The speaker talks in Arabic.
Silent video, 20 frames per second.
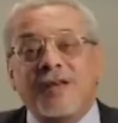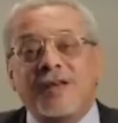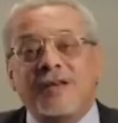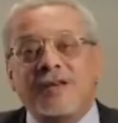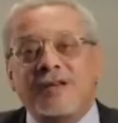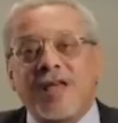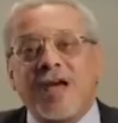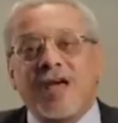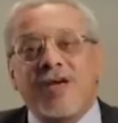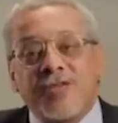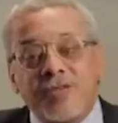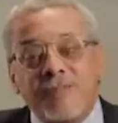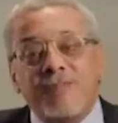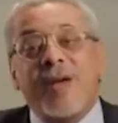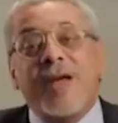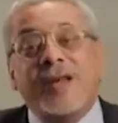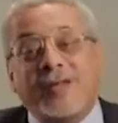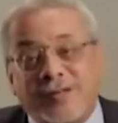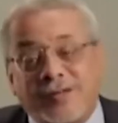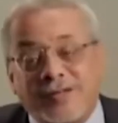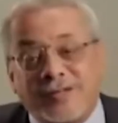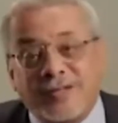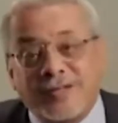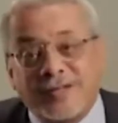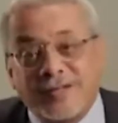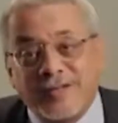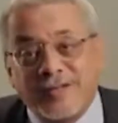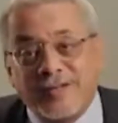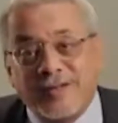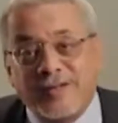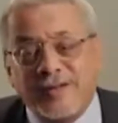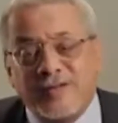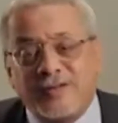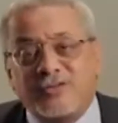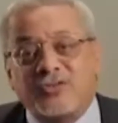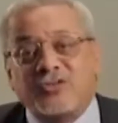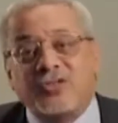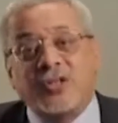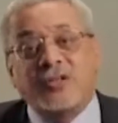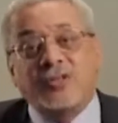أنت أثبت
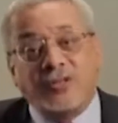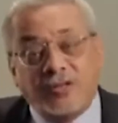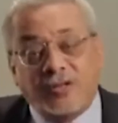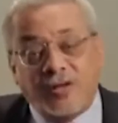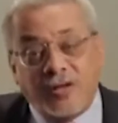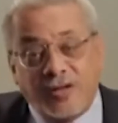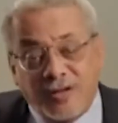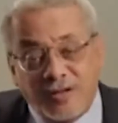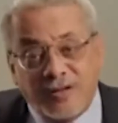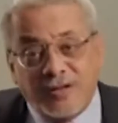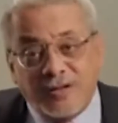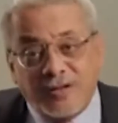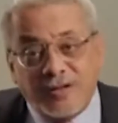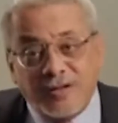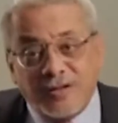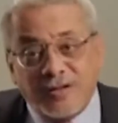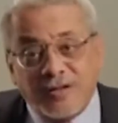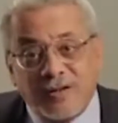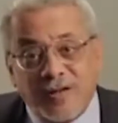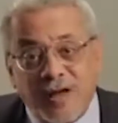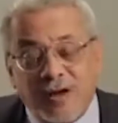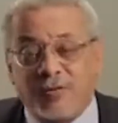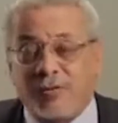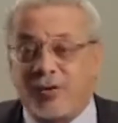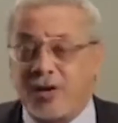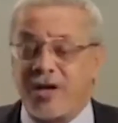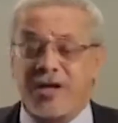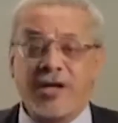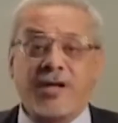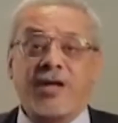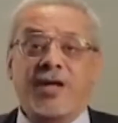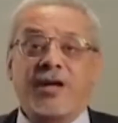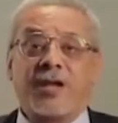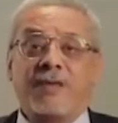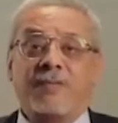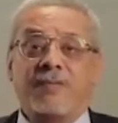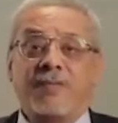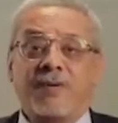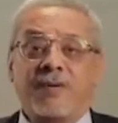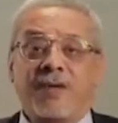صدق القرآن
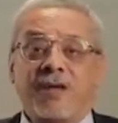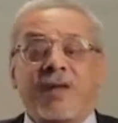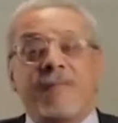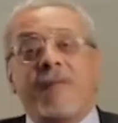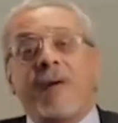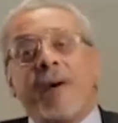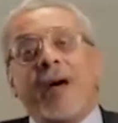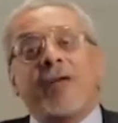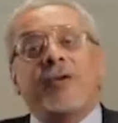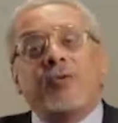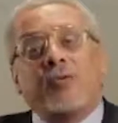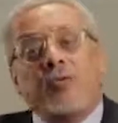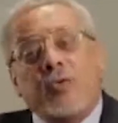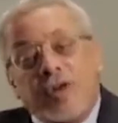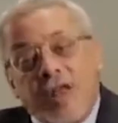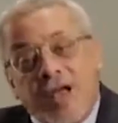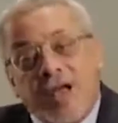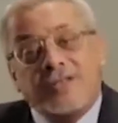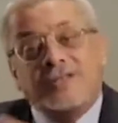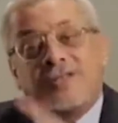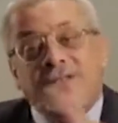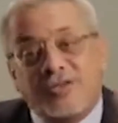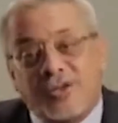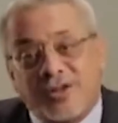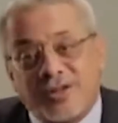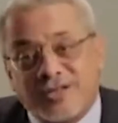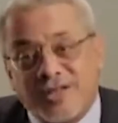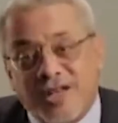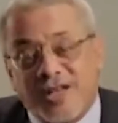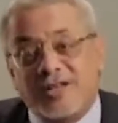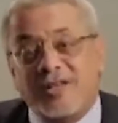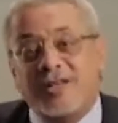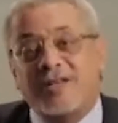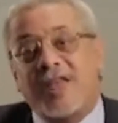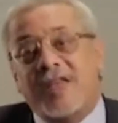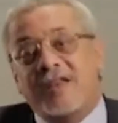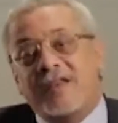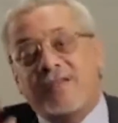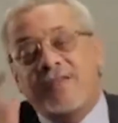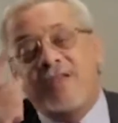الكريم لما بعد كل هذه الدراسات
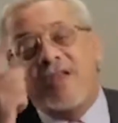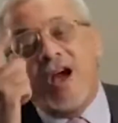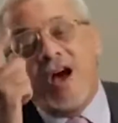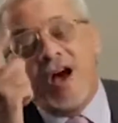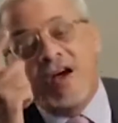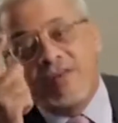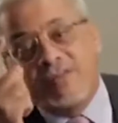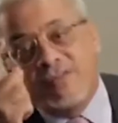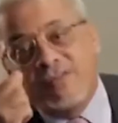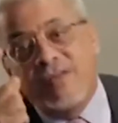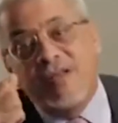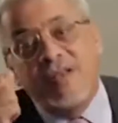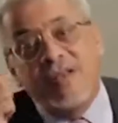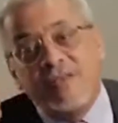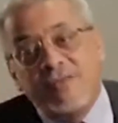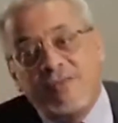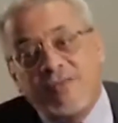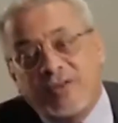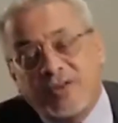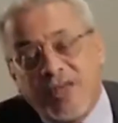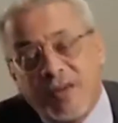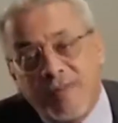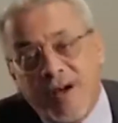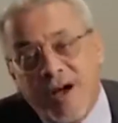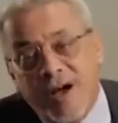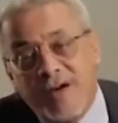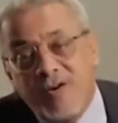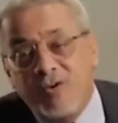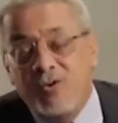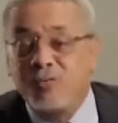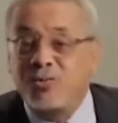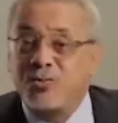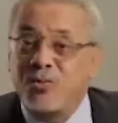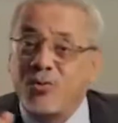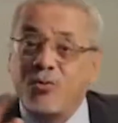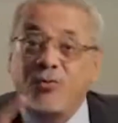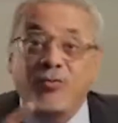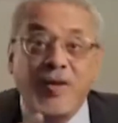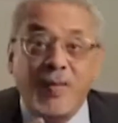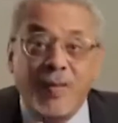يطلع أن في حرف في طبعة ومش
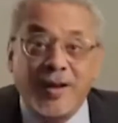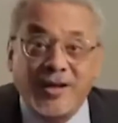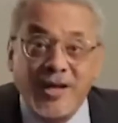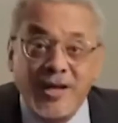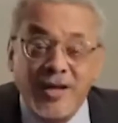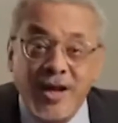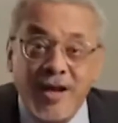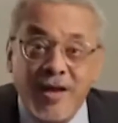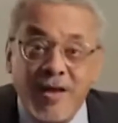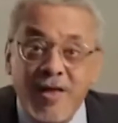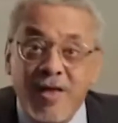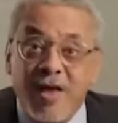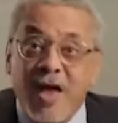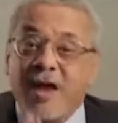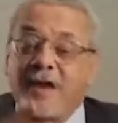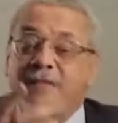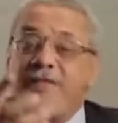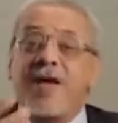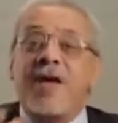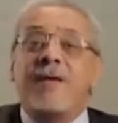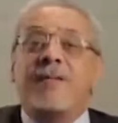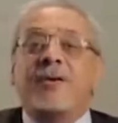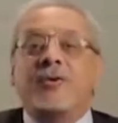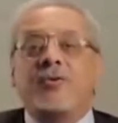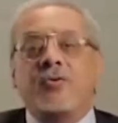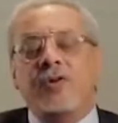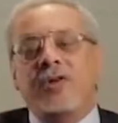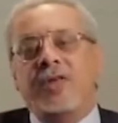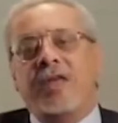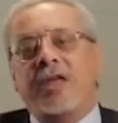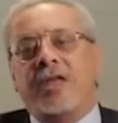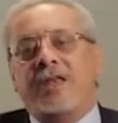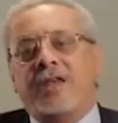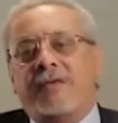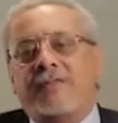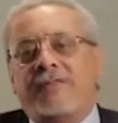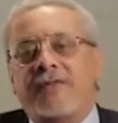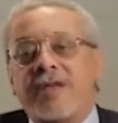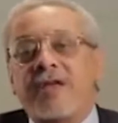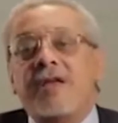موجود في طبعة تانية أنا فاهم تقول لي
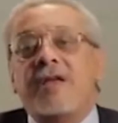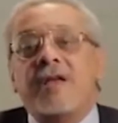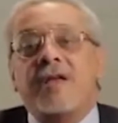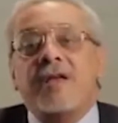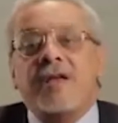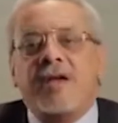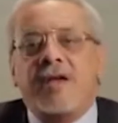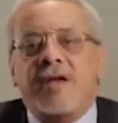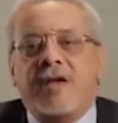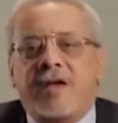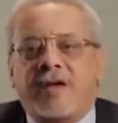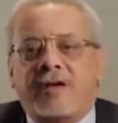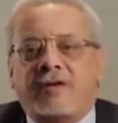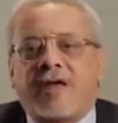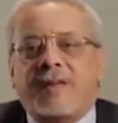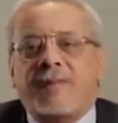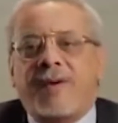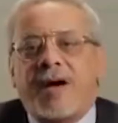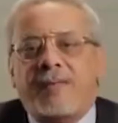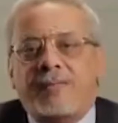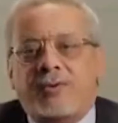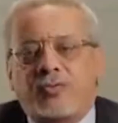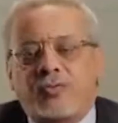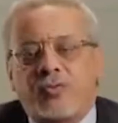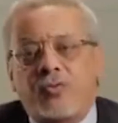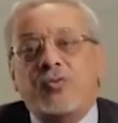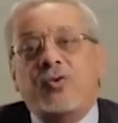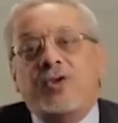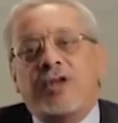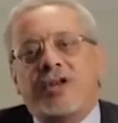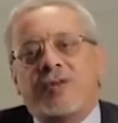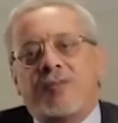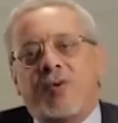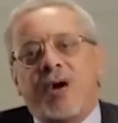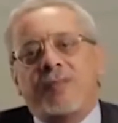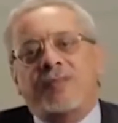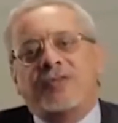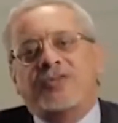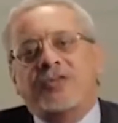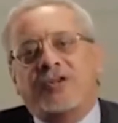إن في آه، طبعة بتقول إن
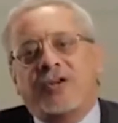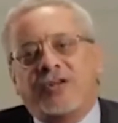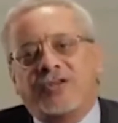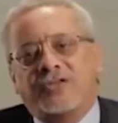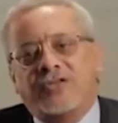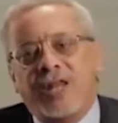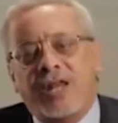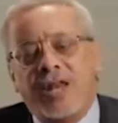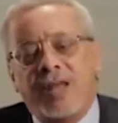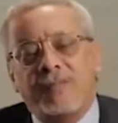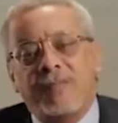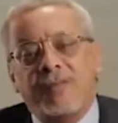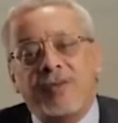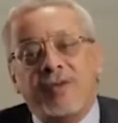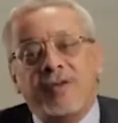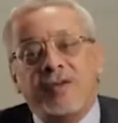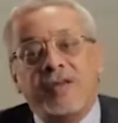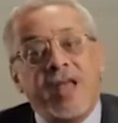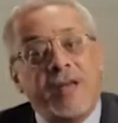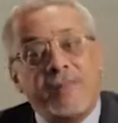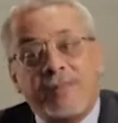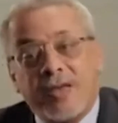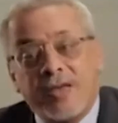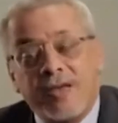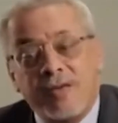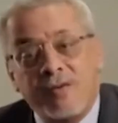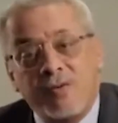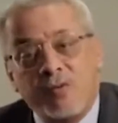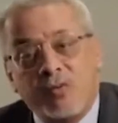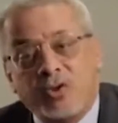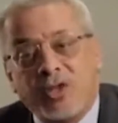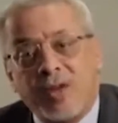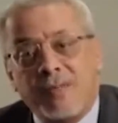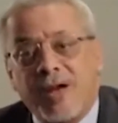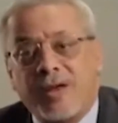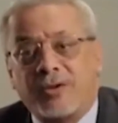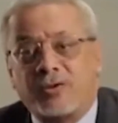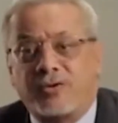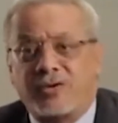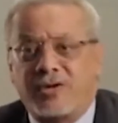محمد صلى الله عليه وسلم نبي
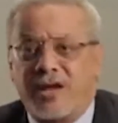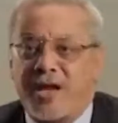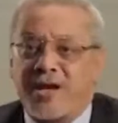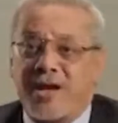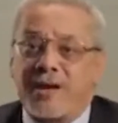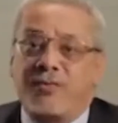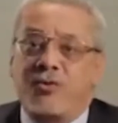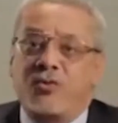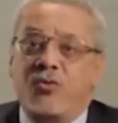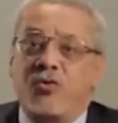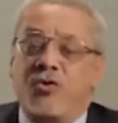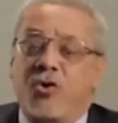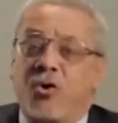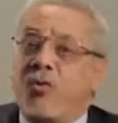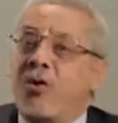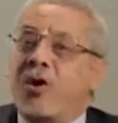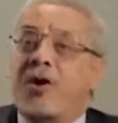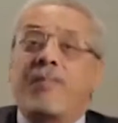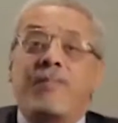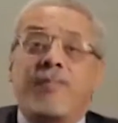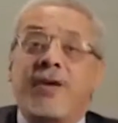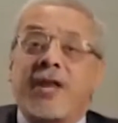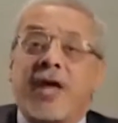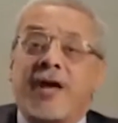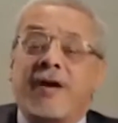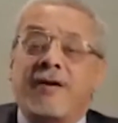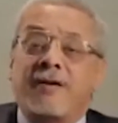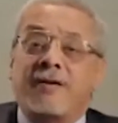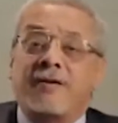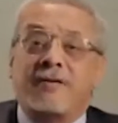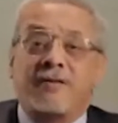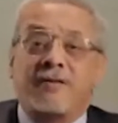وطبعة تانية بتقول إن هو ربنا